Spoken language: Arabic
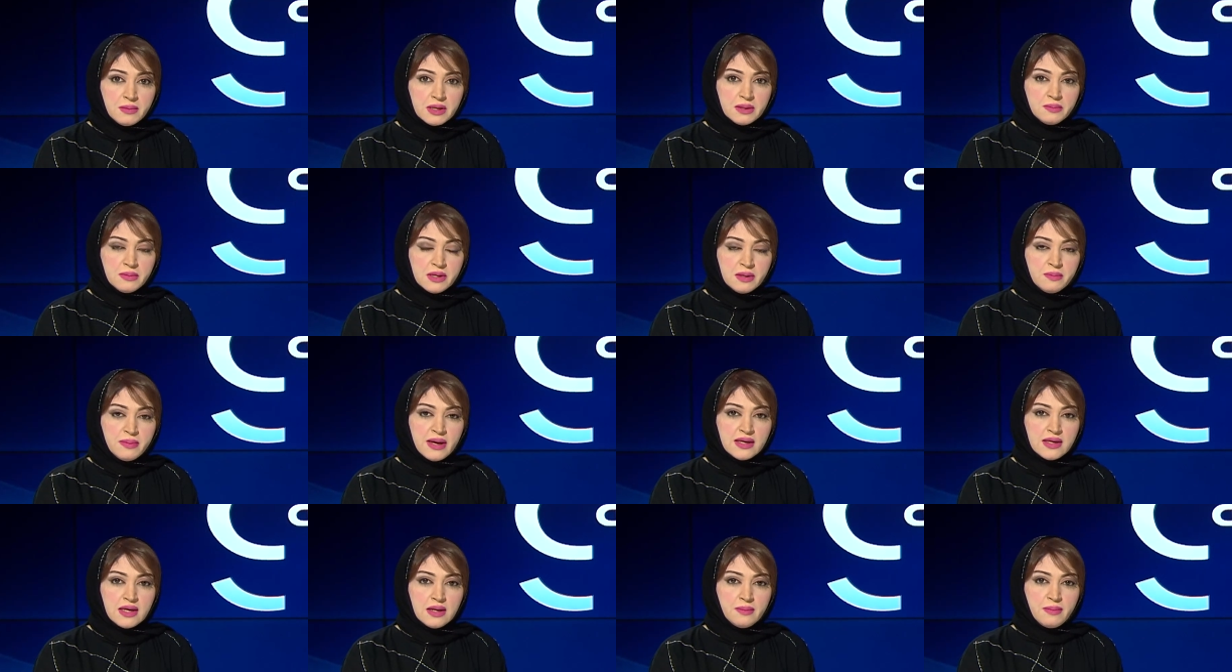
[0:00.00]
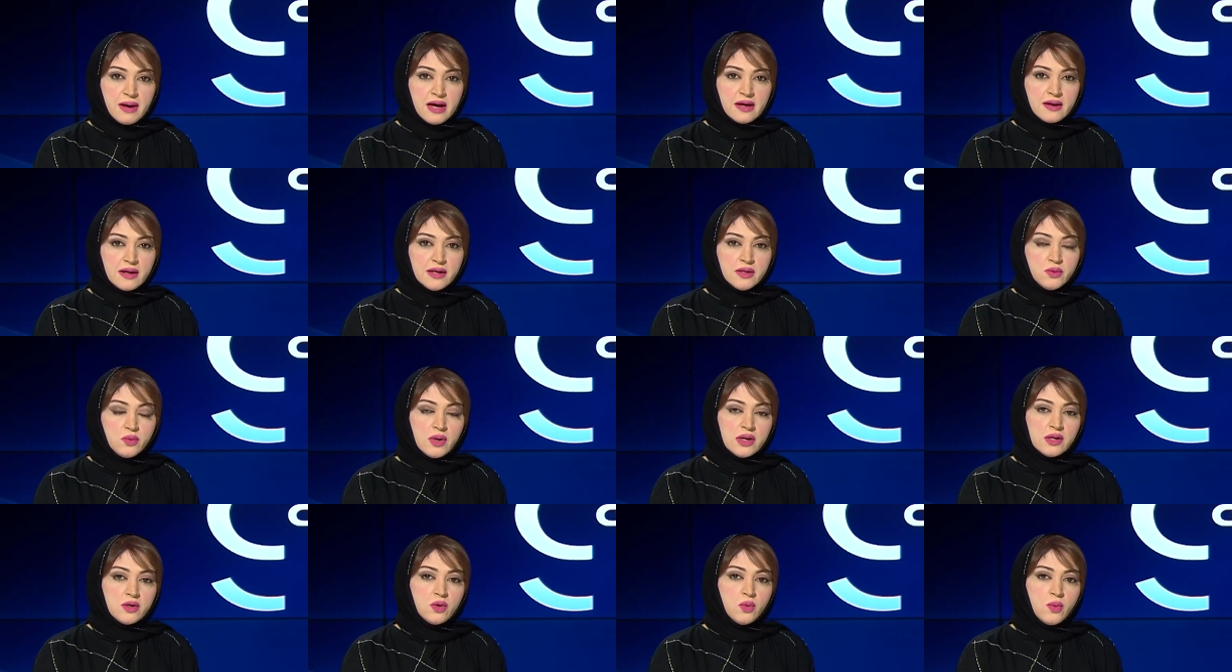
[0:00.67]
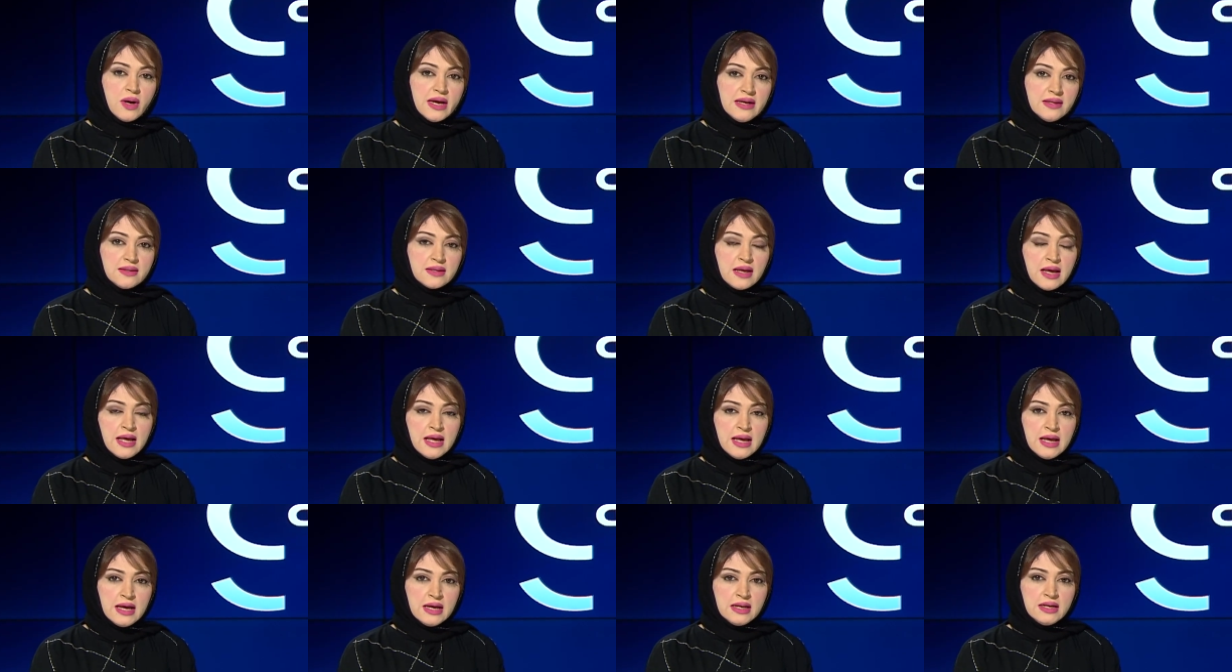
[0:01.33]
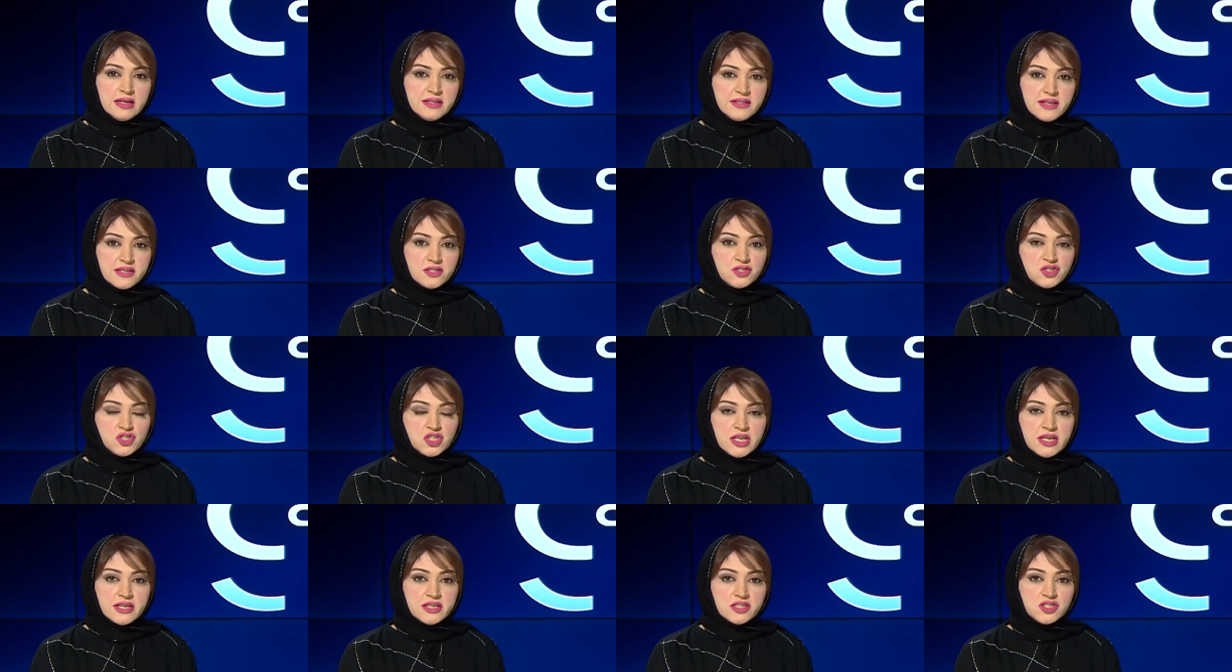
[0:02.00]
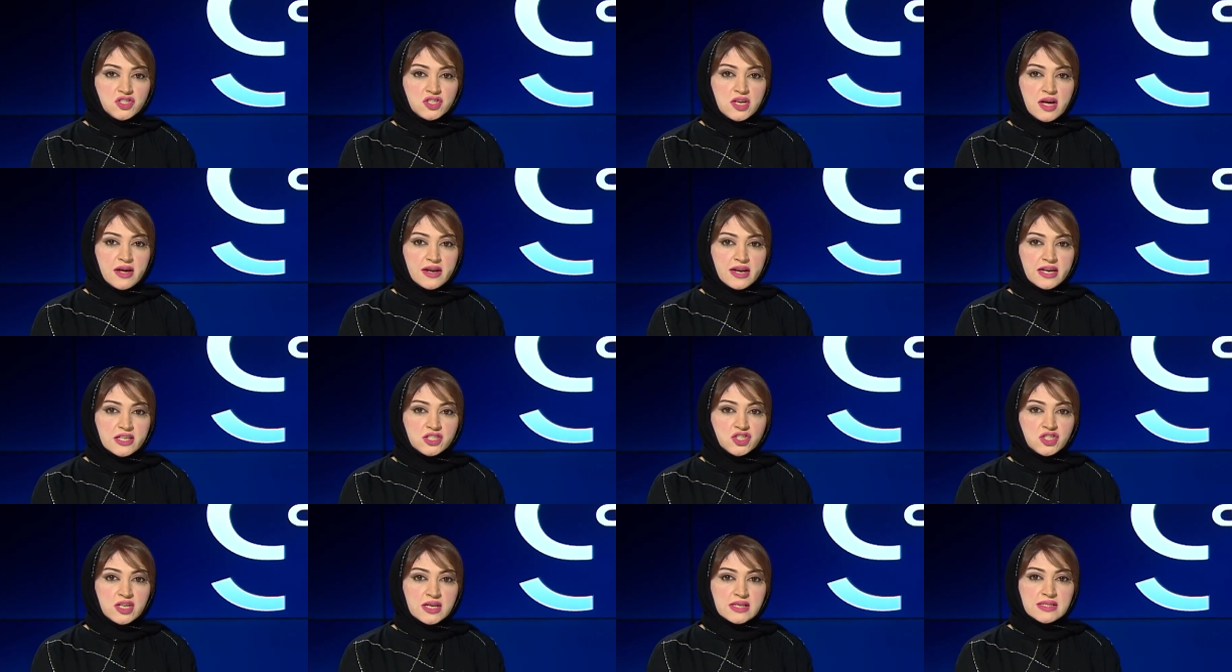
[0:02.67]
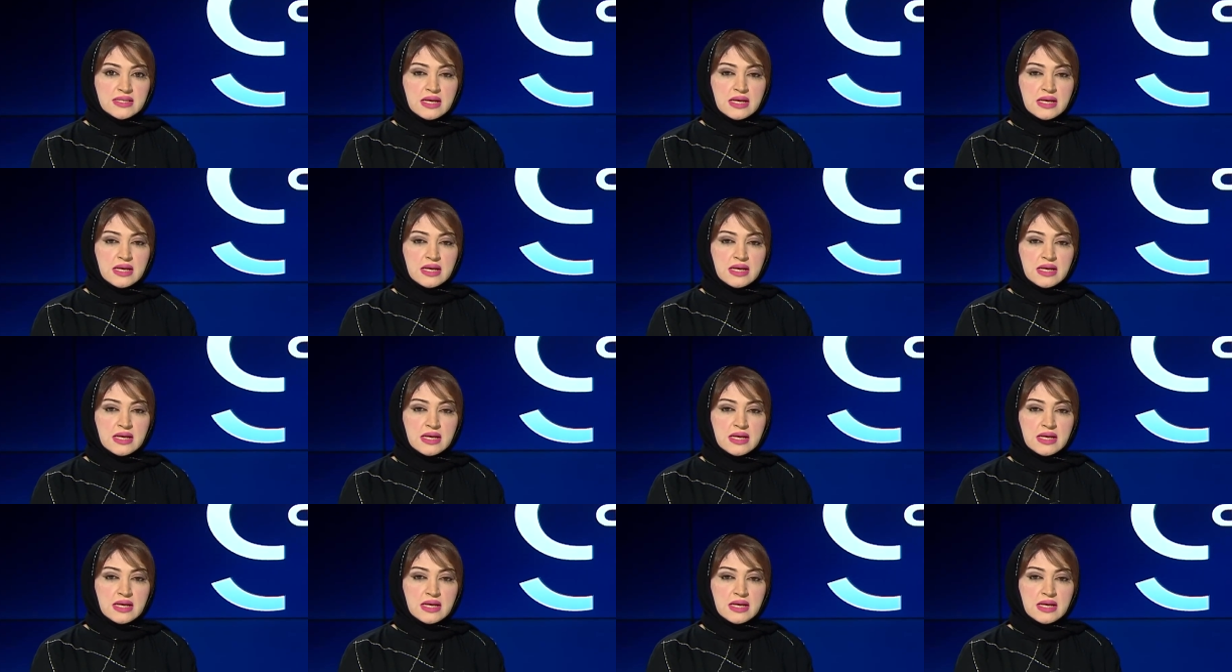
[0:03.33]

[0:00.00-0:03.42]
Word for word: من بنك البحرين والكويت لتشجير شارع الشيخ